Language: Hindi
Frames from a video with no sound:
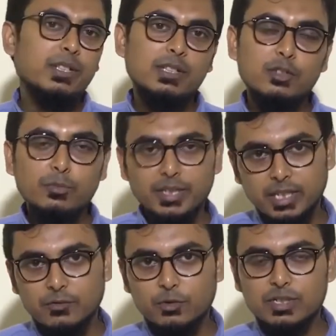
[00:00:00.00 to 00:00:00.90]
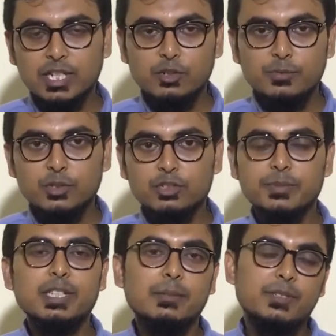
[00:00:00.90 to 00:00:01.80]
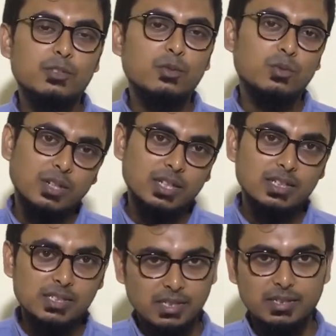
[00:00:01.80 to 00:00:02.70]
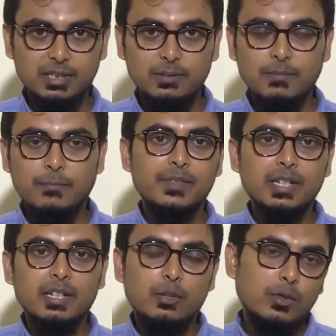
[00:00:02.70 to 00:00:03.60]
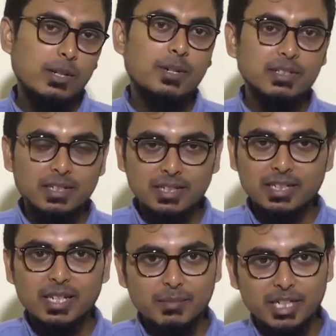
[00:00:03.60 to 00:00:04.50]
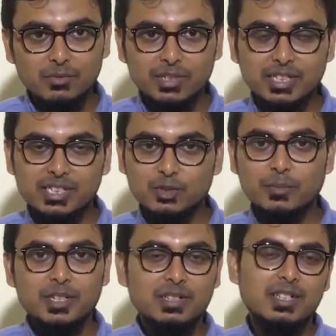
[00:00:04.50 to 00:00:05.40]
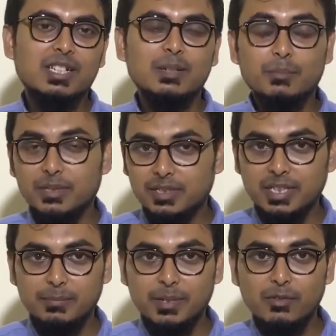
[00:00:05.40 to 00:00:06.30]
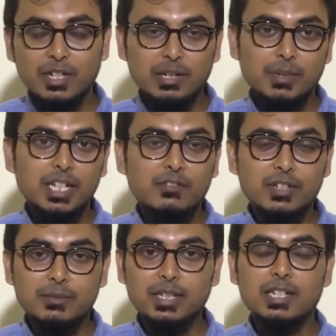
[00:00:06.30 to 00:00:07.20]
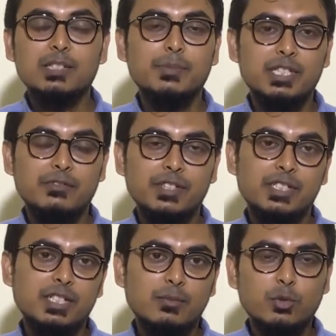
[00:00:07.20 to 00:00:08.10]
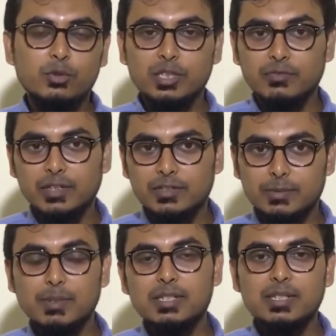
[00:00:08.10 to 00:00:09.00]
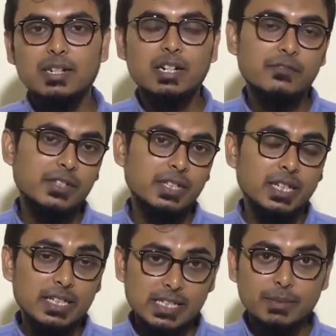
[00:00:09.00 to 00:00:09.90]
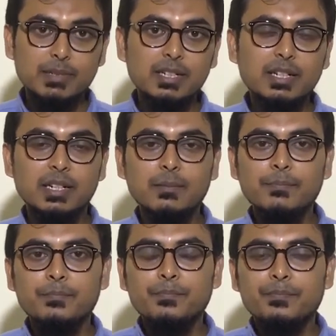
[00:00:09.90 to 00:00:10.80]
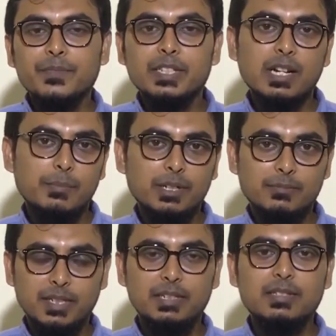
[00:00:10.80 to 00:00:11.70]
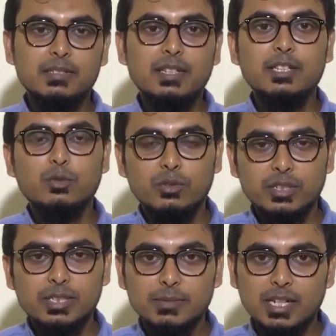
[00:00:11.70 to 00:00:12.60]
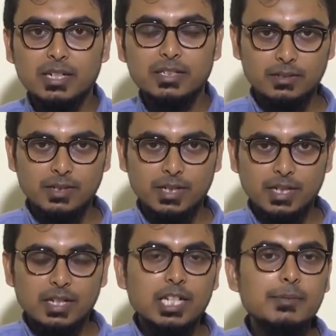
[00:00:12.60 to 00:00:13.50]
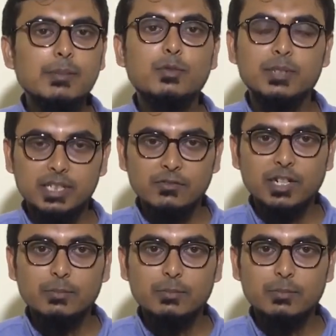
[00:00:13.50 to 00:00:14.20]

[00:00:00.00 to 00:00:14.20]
तो बेहतर है जो भी नए फोन आ रहे हैं उसमें यूएसबी टाइप सी तो होना ही चाहिए वेल अब बात कर लेते हैं एम आई वन की जिसको मैंने रखा है नंबर थ्री पे वेल एम आई वन का स्पेसिफिकेशन मोटो जी फाइव एस प्लस का काफी सिमिलर है यहाँ पर आप देख सकते हैं दोनों की सिमिलैरिटी इसमें आपको मिलती